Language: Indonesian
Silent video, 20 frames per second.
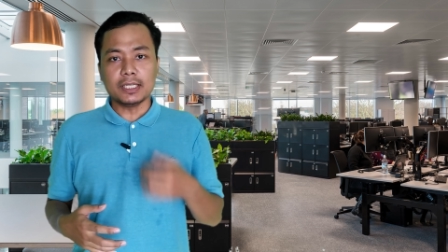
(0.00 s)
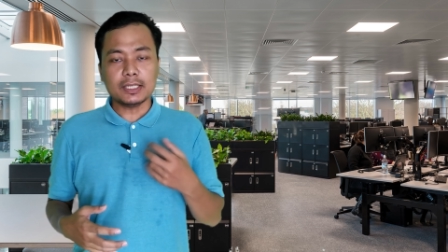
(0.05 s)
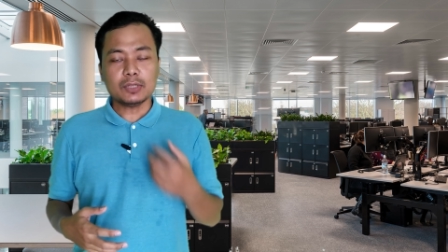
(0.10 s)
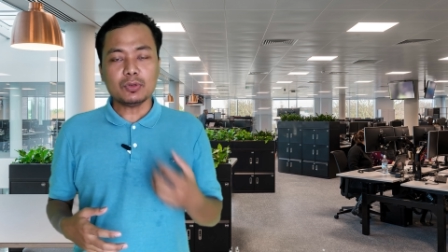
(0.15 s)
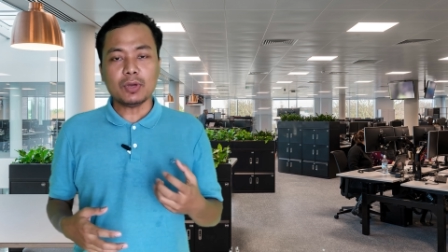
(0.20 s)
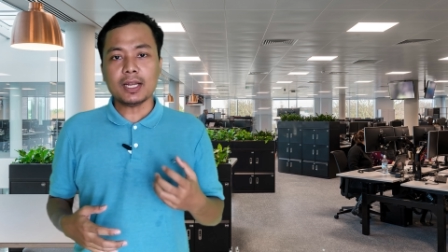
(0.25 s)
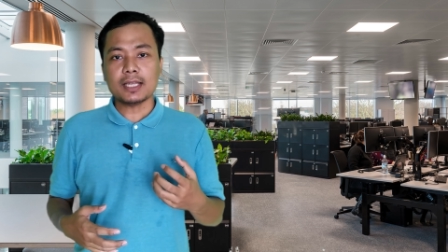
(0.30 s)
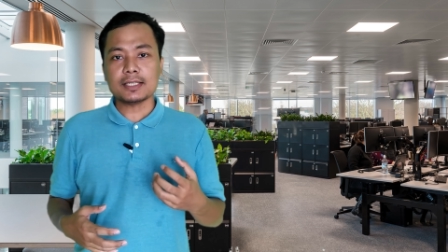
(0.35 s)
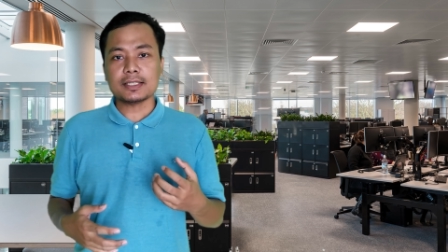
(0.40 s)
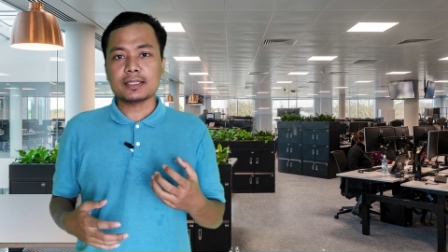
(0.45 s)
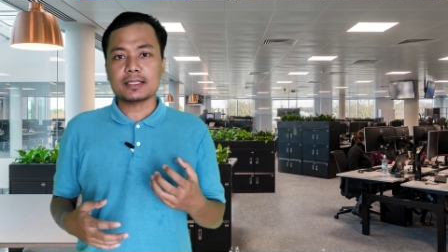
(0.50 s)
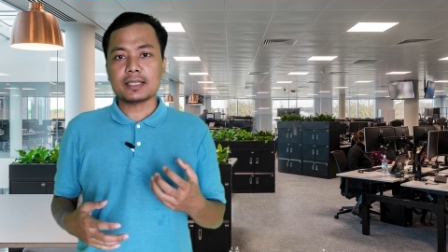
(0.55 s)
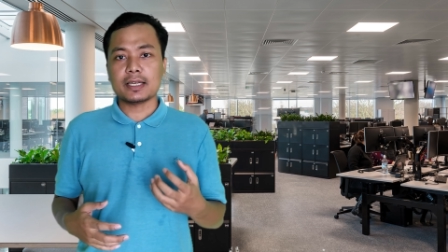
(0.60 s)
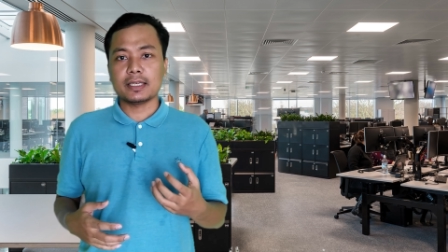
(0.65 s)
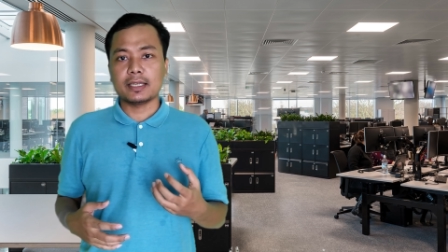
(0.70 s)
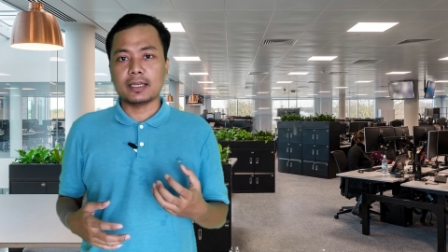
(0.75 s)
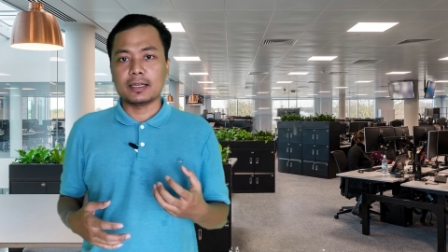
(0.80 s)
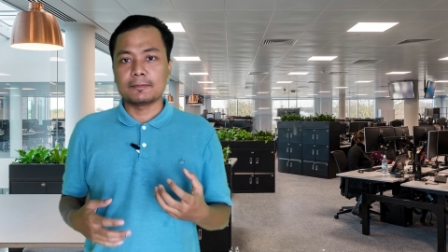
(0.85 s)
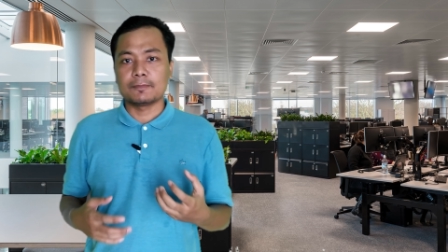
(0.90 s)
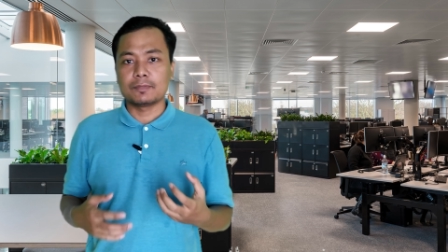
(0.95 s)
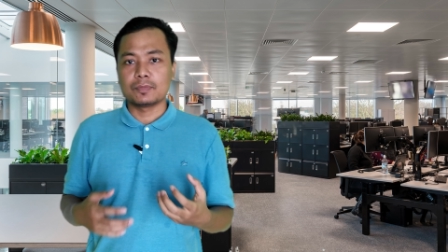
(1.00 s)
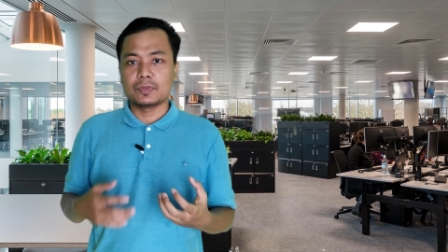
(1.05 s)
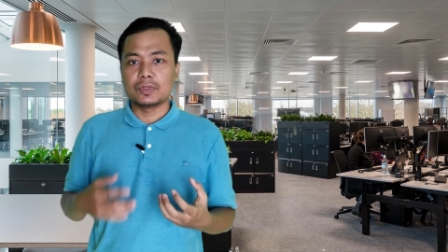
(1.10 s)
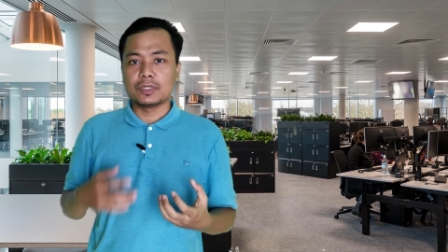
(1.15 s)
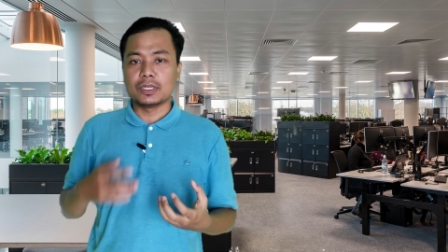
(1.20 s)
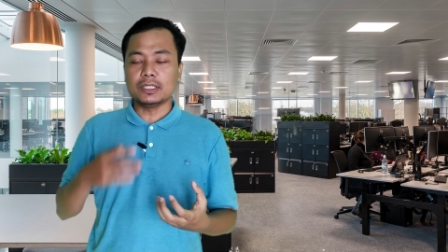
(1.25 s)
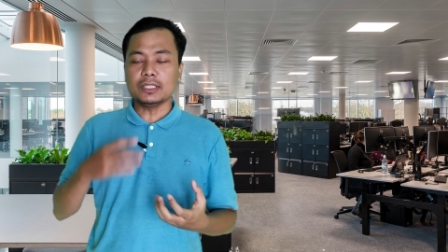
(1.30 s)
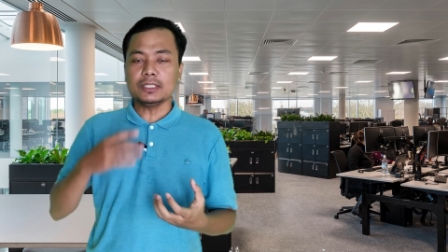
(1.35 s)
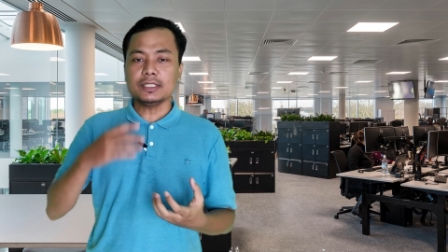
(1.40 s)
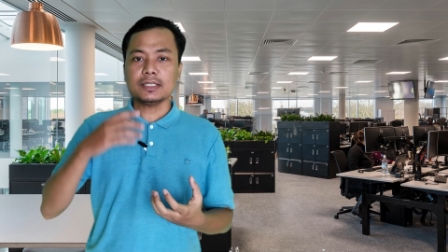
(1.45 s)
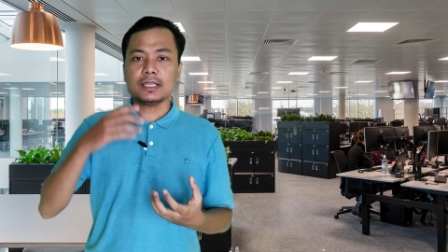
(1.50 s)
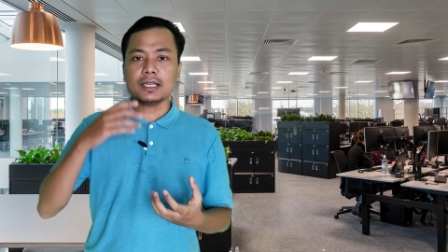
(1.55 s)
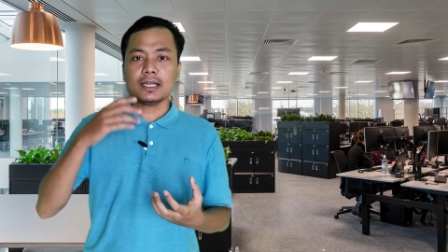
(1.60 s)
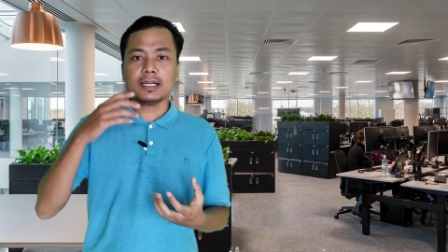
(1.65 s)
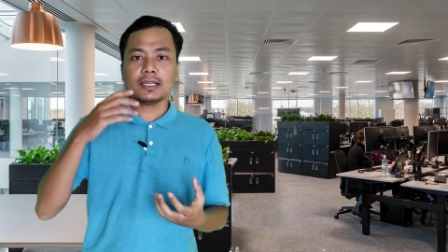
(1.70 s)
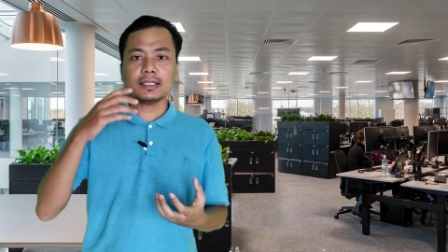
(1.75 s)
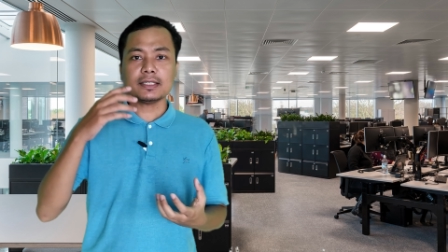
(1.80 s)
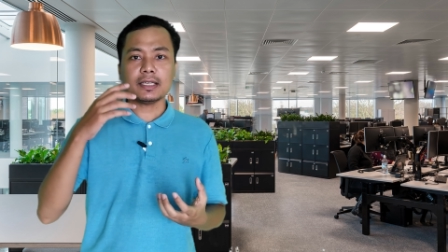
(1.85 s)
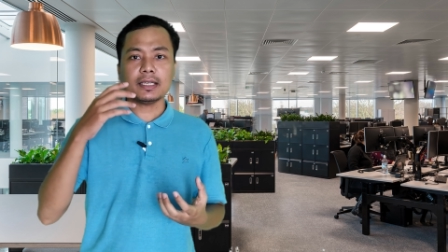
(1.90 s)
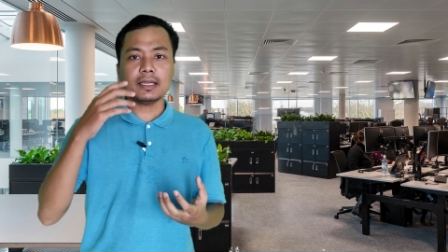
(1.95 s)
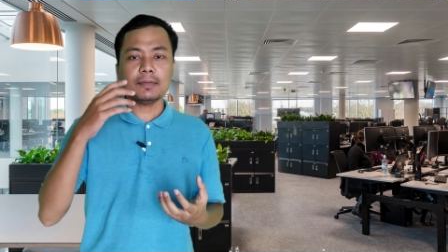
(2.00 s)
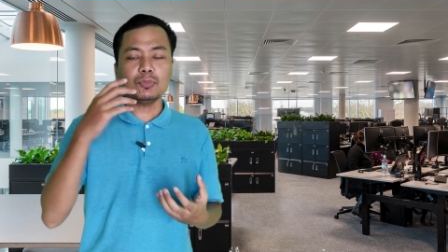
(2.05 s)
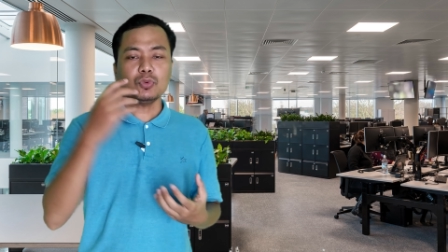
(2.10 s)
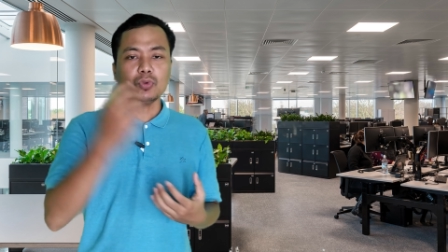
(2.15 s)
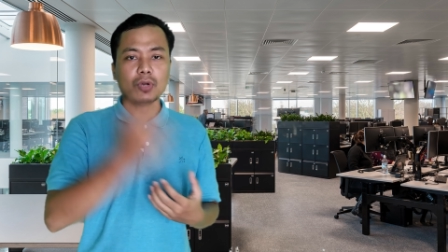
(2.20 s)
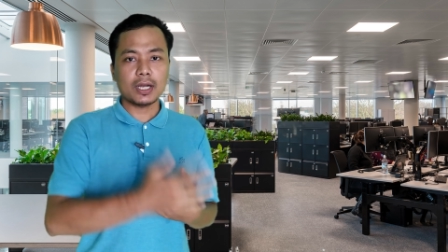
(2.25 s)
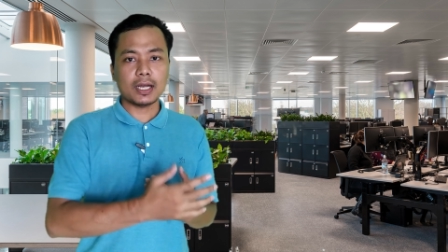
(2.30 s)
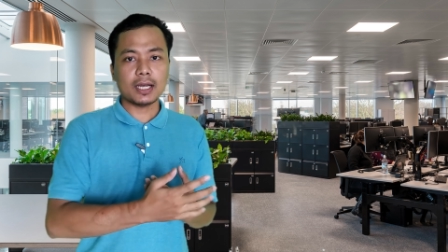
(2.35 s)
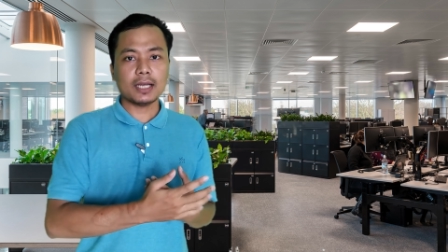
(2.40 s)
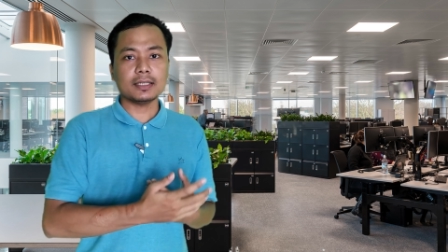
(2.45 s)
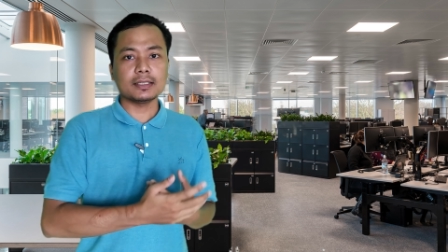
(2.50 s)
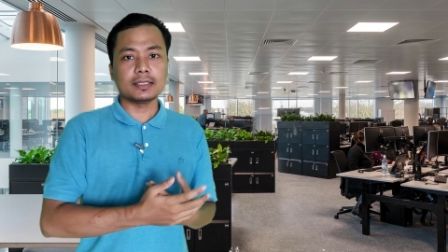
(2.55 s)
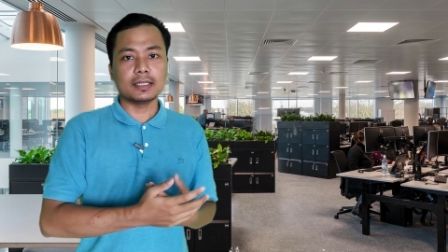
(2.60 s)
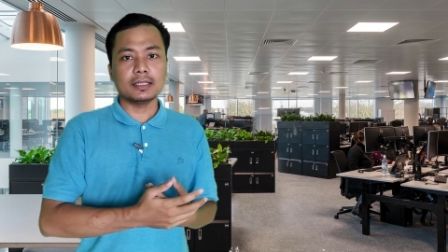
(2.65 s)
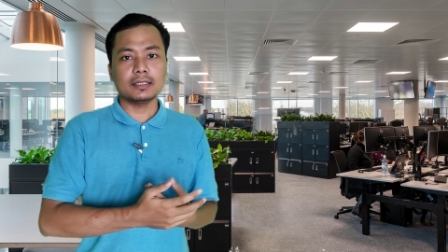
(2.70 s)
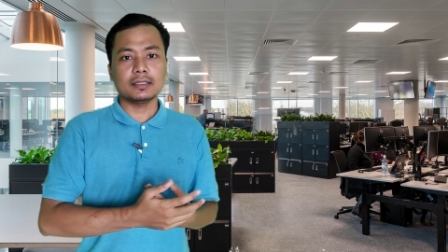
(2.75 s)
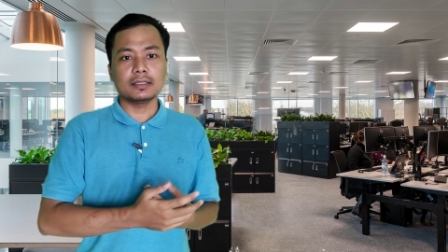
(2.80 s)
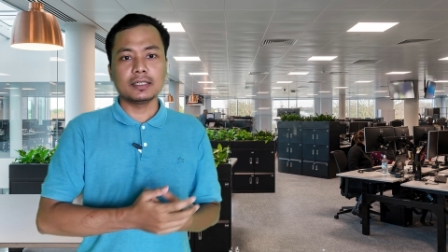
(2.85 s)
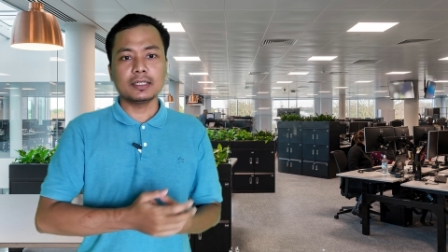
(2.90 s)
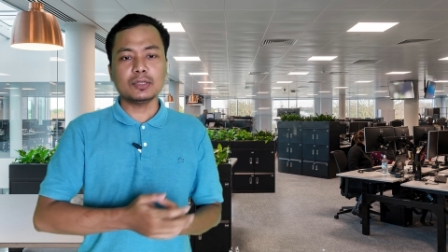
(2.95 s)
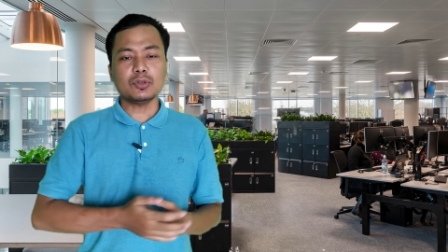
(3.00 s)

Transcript: itu alasan saya. Jadi jika saya buka ya,